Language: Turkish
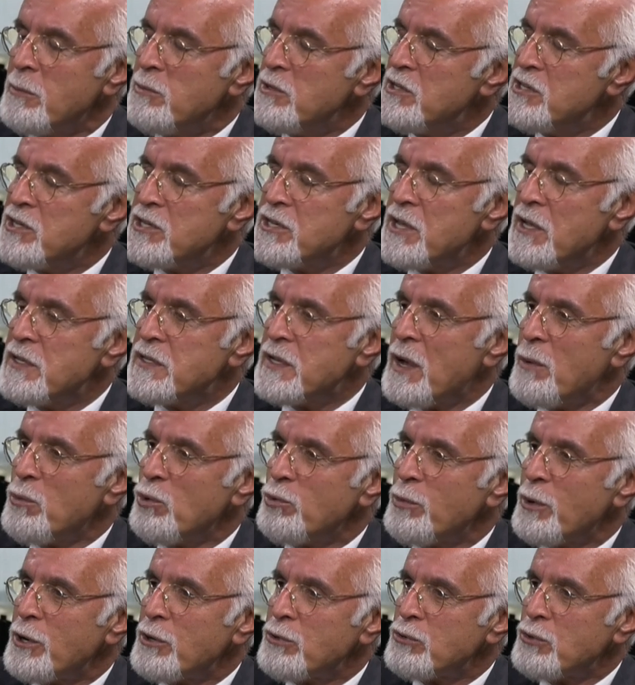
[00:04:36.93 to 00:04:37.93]
Biz işte
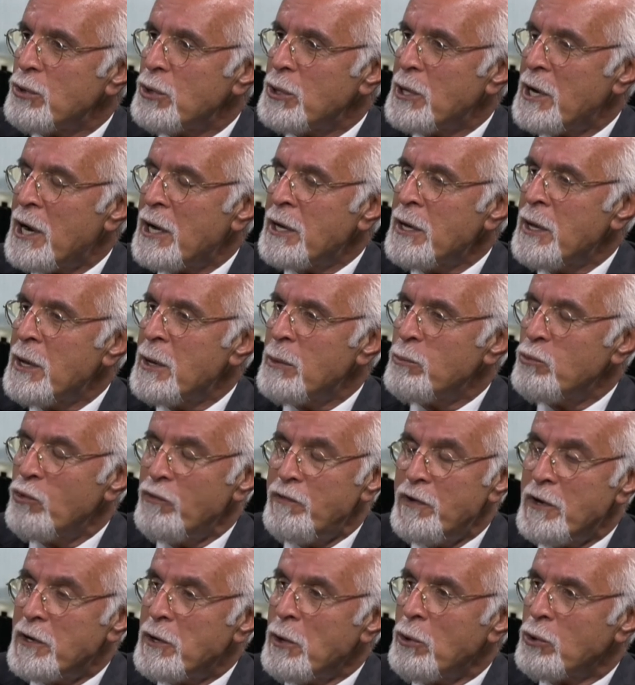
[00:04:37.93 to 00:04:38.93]
İstanbul Barosu olarak
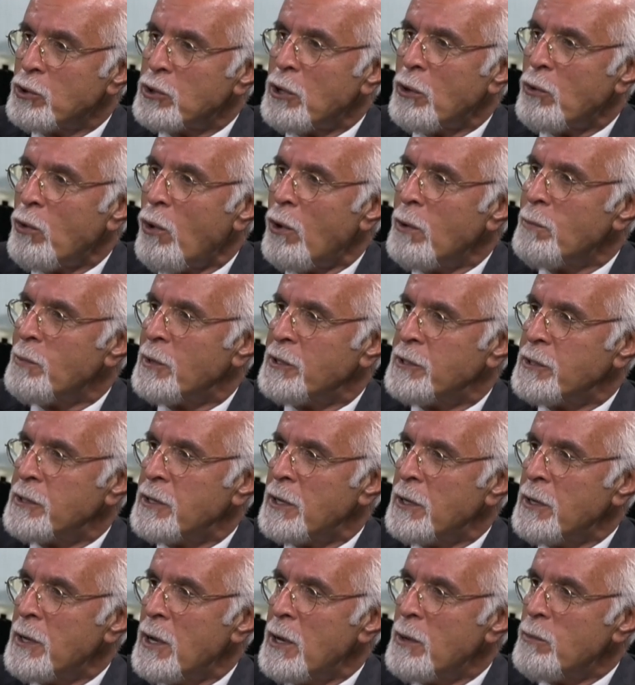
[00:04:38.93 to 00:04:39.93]
bu fikre ortak
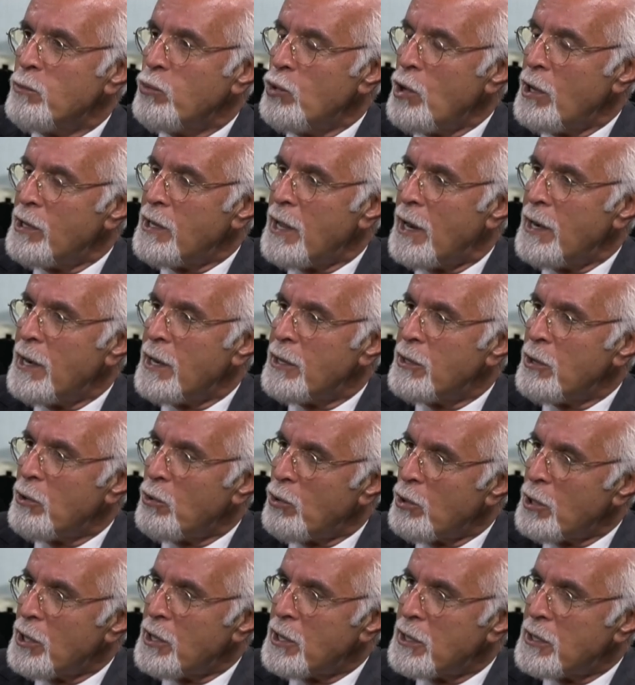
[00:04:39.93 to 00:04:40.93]
olmadık. Bu nedenle de
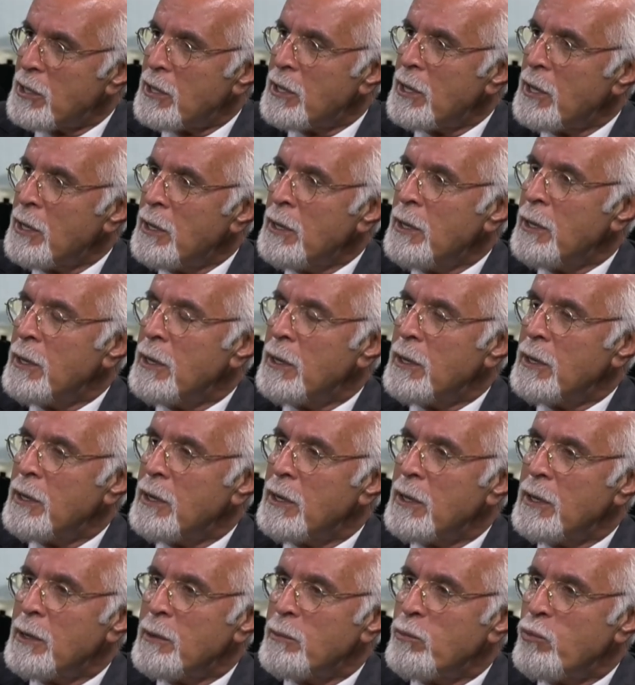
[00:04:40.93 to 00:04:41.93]
oradaki
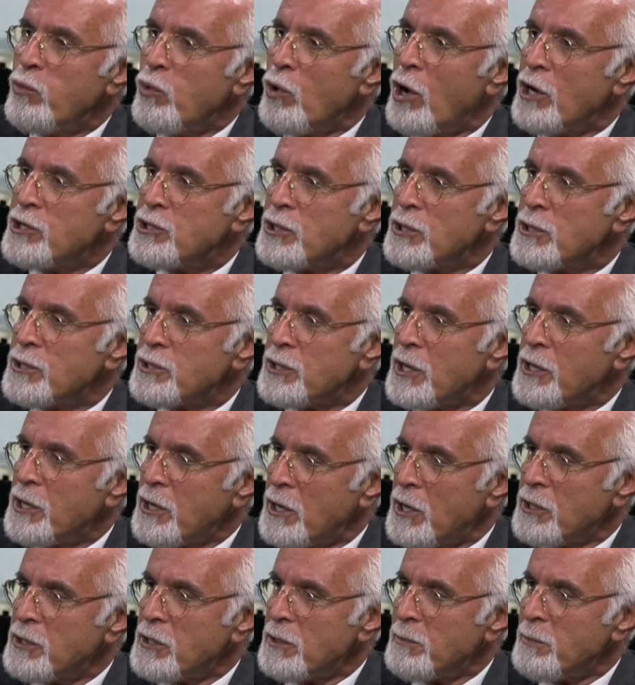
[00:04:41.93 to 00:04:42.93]
e, bu açılışa
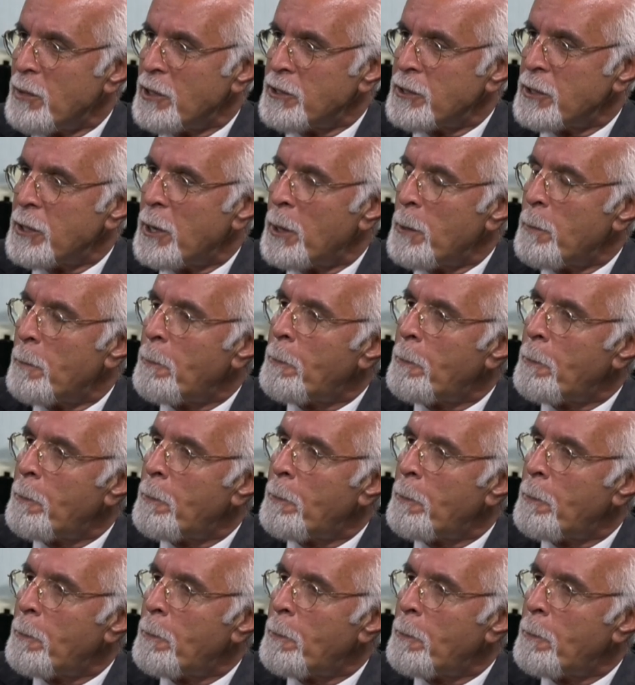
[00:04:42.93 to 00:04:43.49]
da katılmadık.